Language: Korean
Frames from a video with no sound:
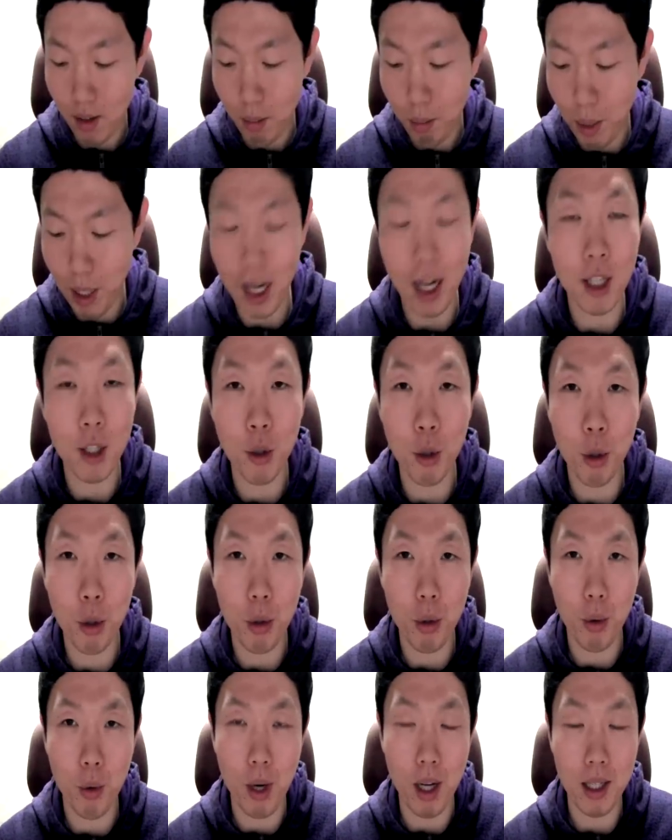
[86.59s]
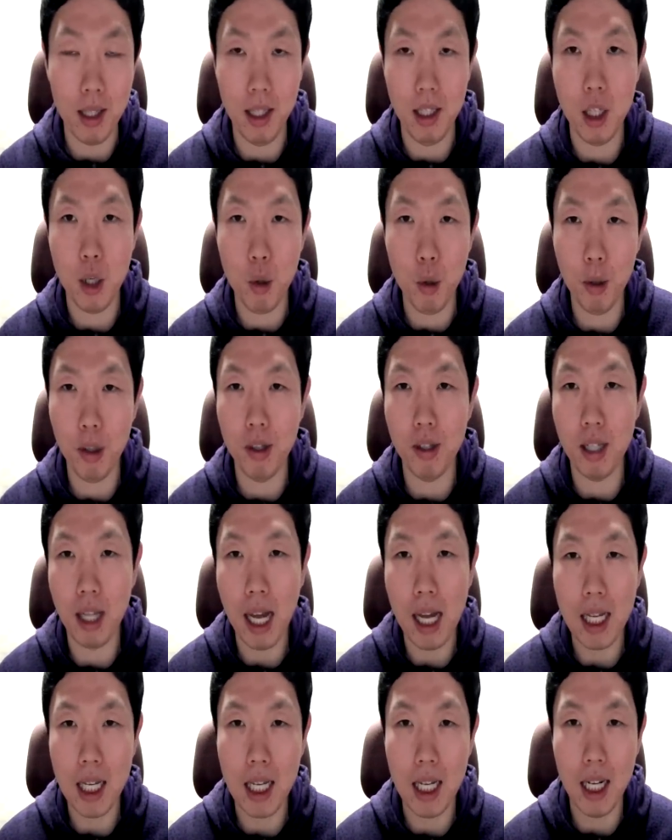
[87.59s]
피아노와 리코더는
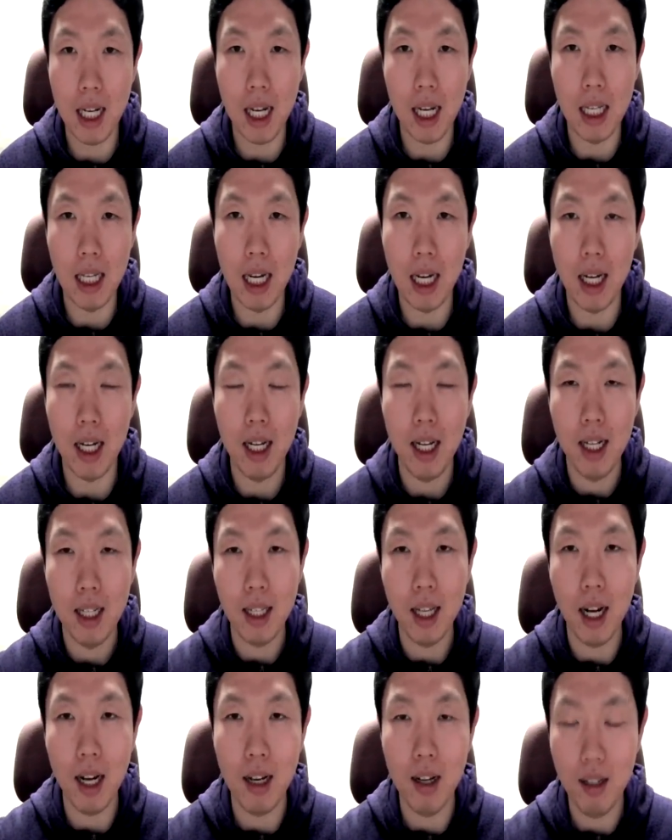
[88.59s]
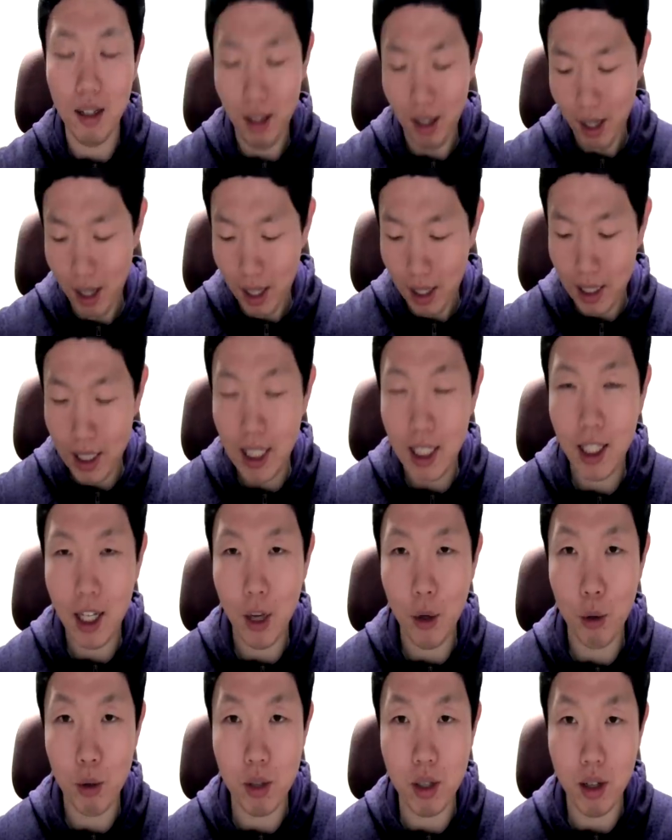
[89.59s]
나의 길이 아니야. 나는
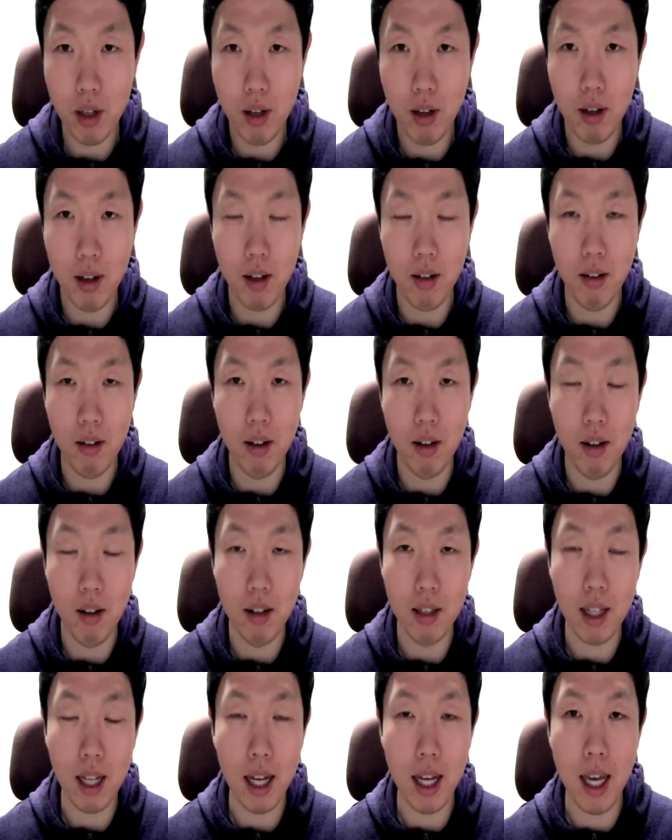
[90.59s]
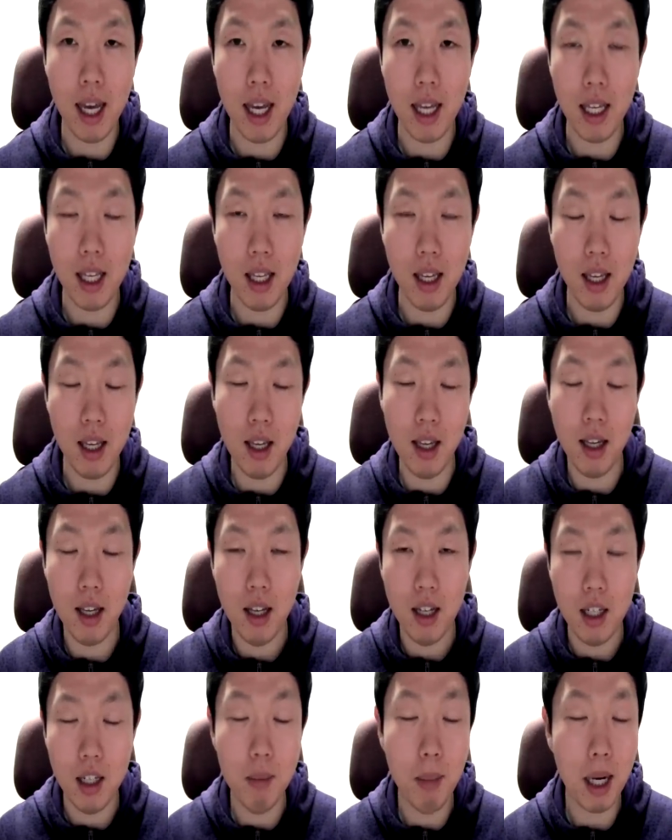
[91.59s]
기타로서 어, 나의 이
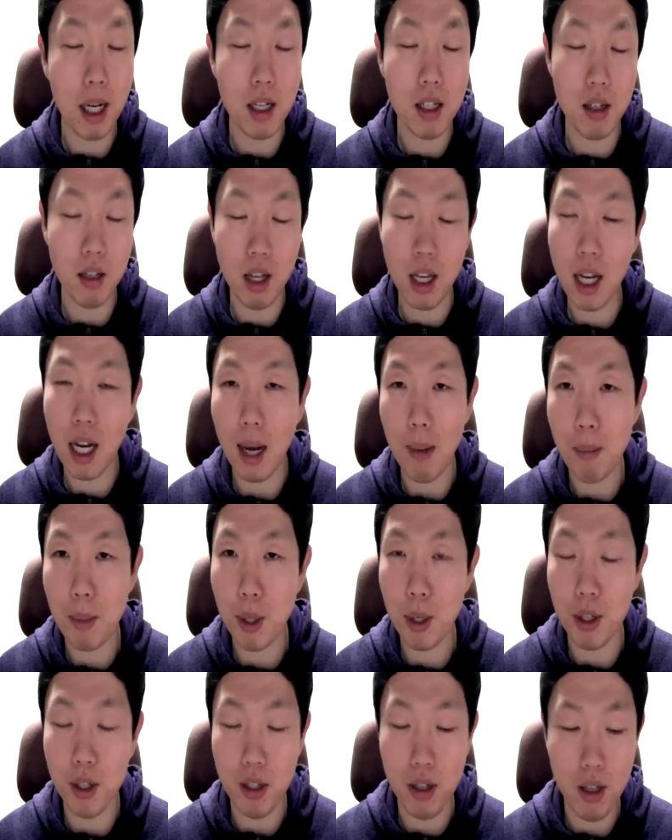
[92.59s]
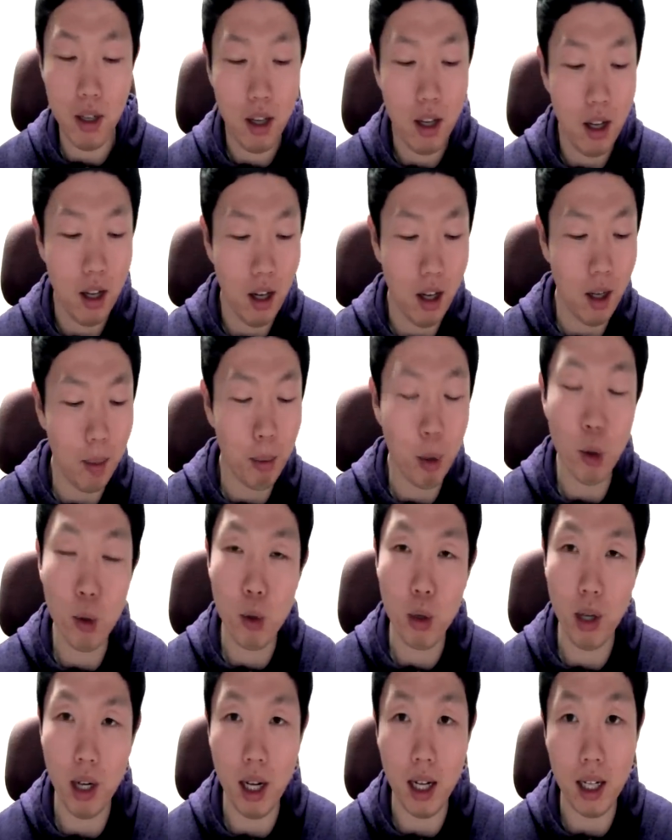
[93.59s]
음악적인 감성을 어,
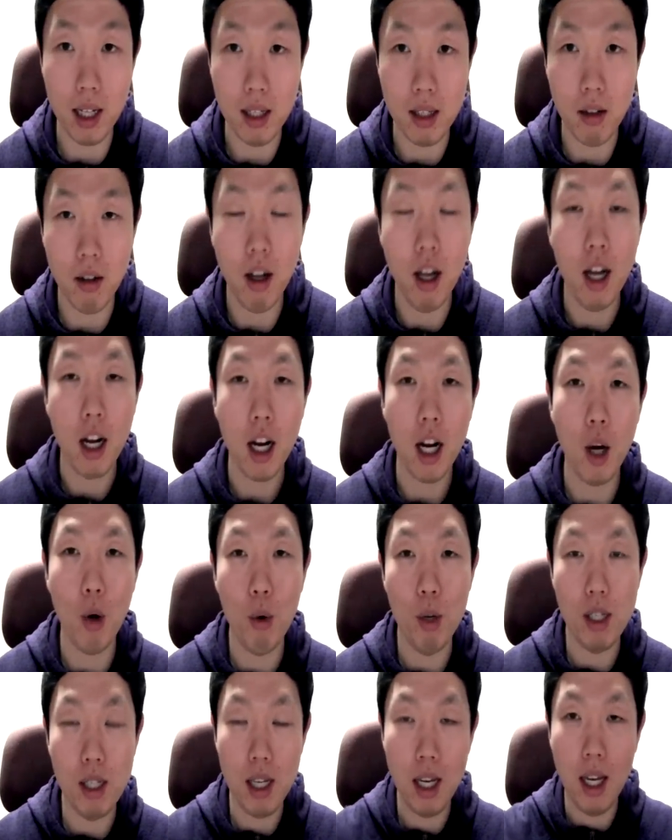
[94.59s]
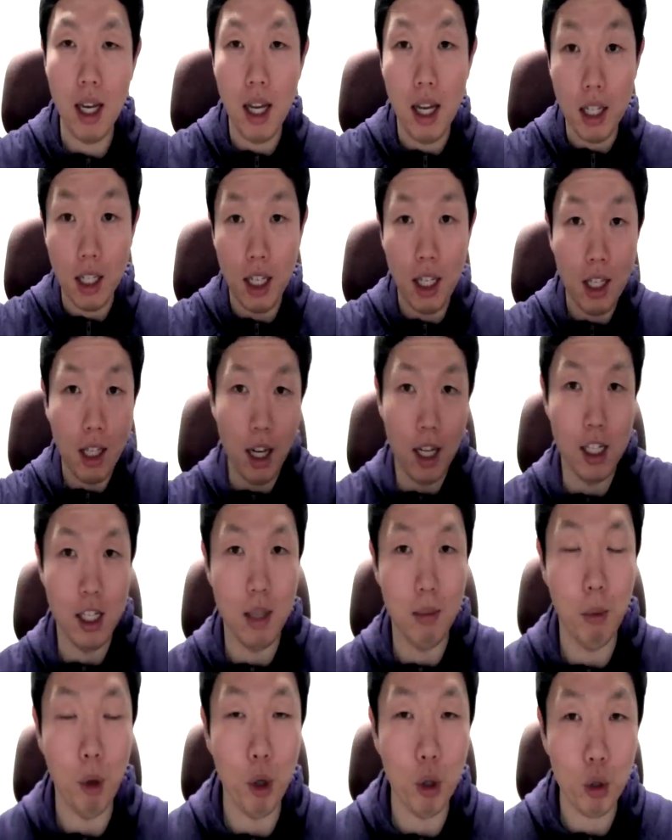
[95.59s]
표출해야겠어. 하고 이제 기타
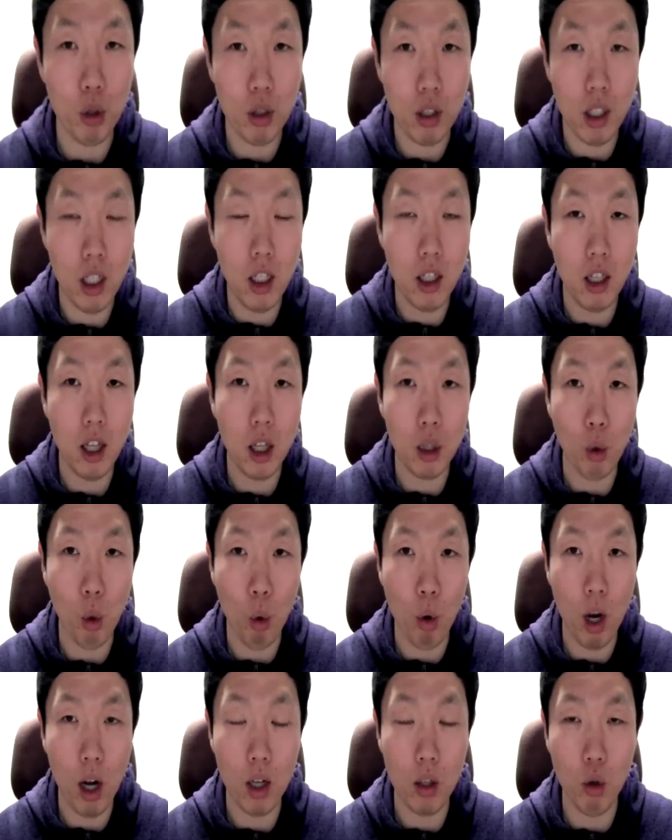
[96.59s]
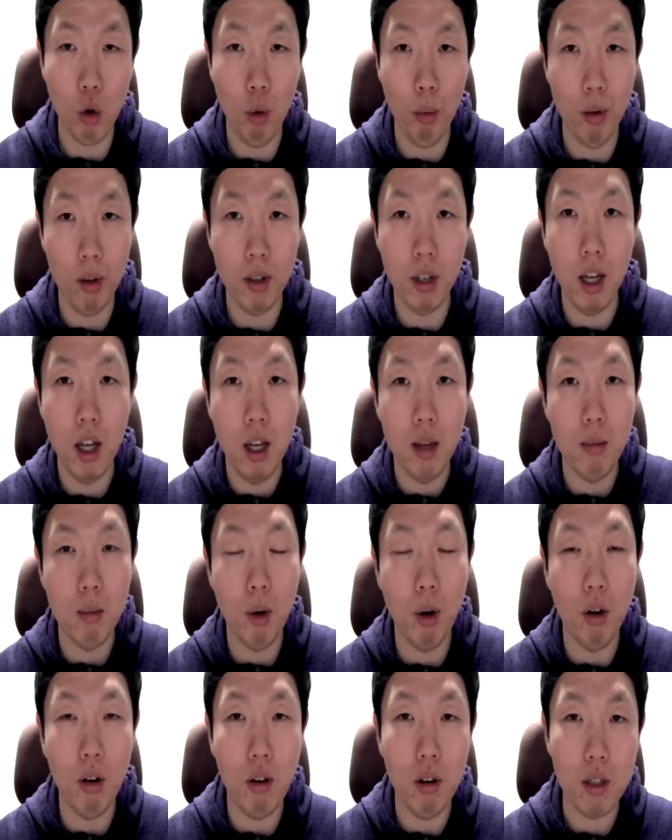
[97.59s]
이제 뭐 기타 독학교 5번
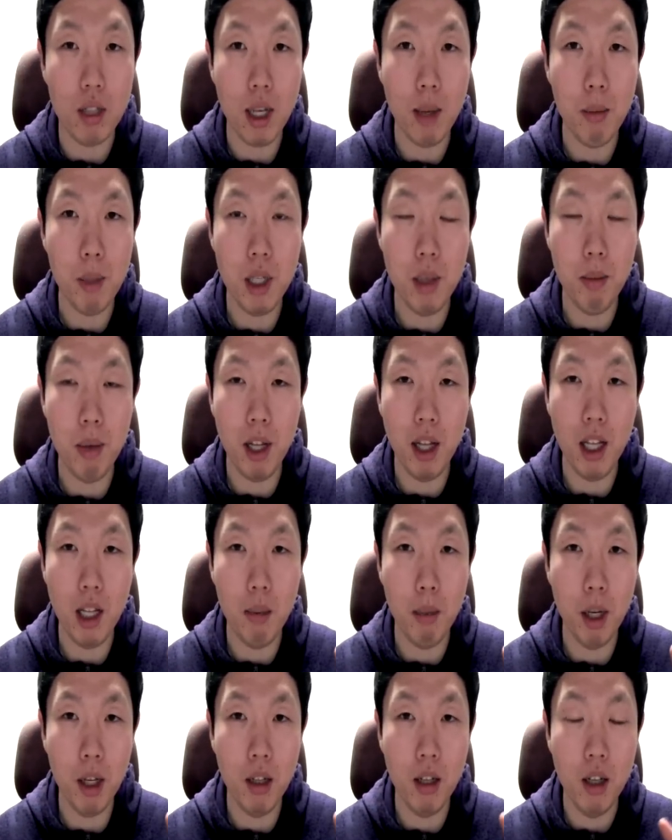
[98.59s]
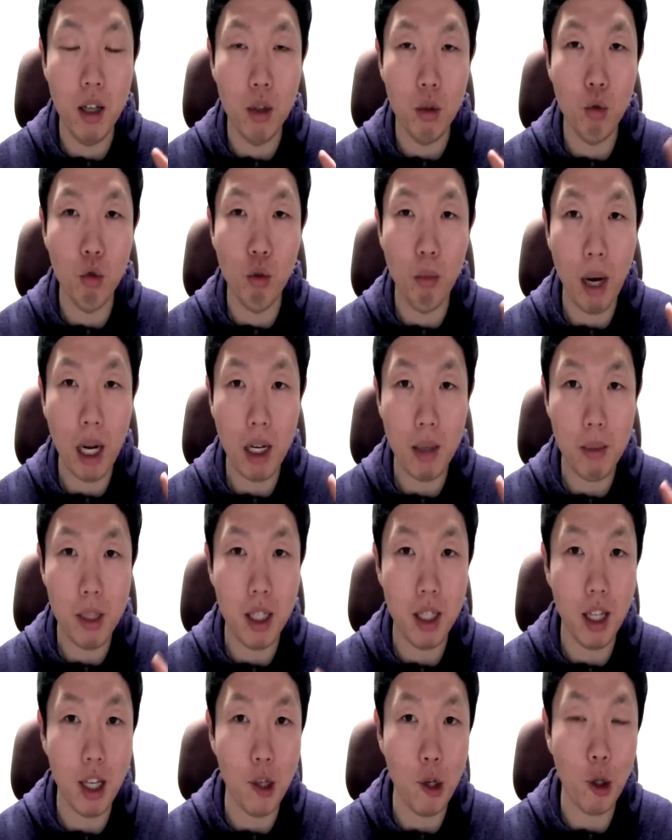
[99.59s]
뭐 30일이면 누구만큼
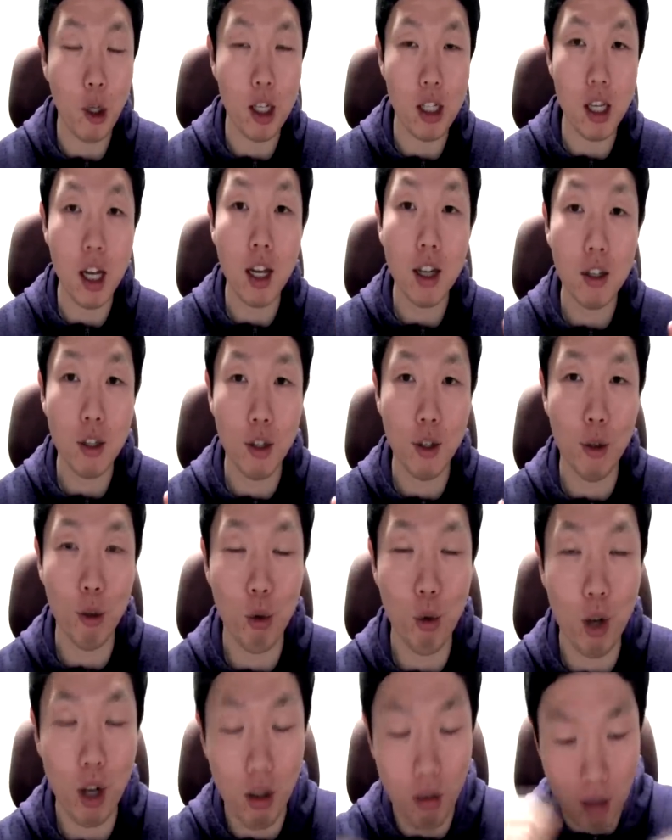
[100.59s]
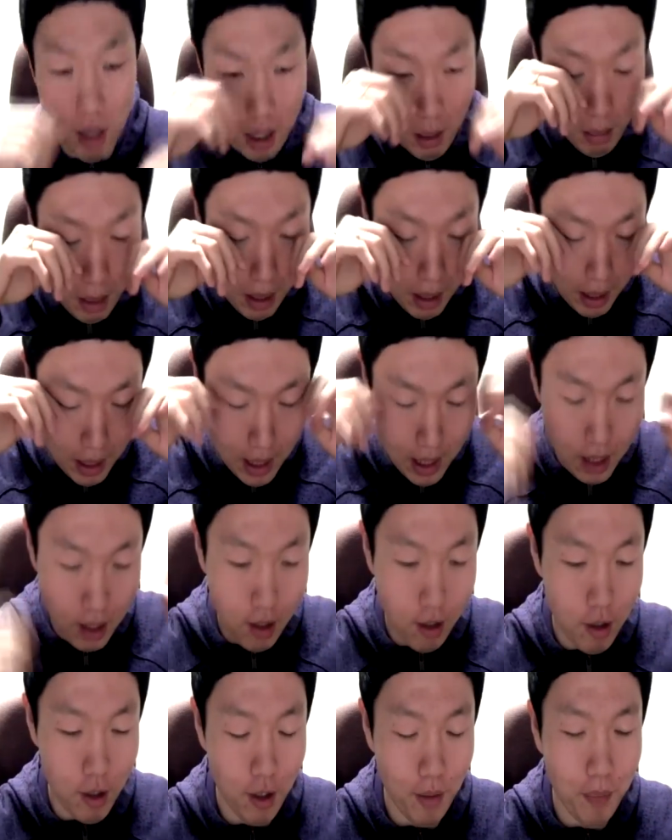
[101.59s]
친다 이렇게 책 같은 거 교회 갖고 이제 막
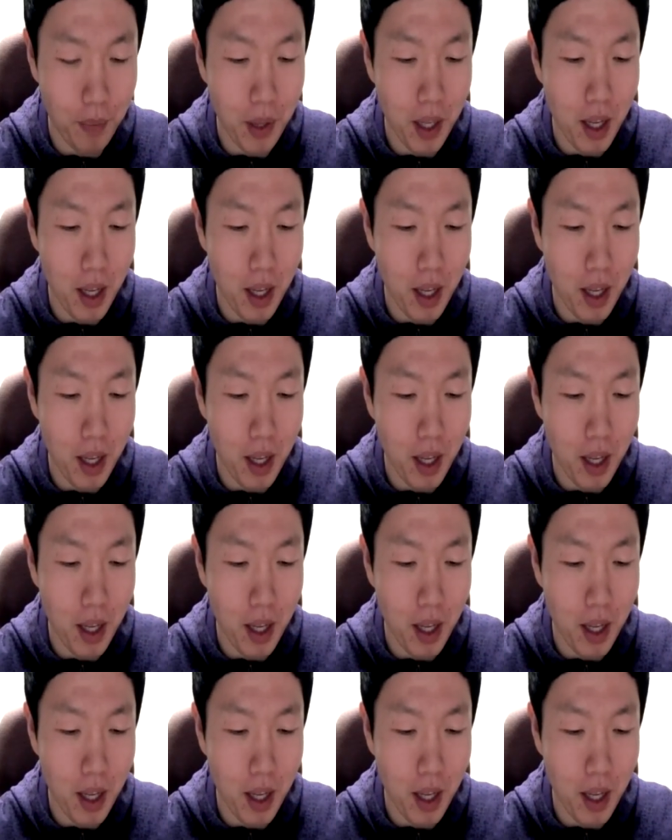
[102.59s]
치는 거죠.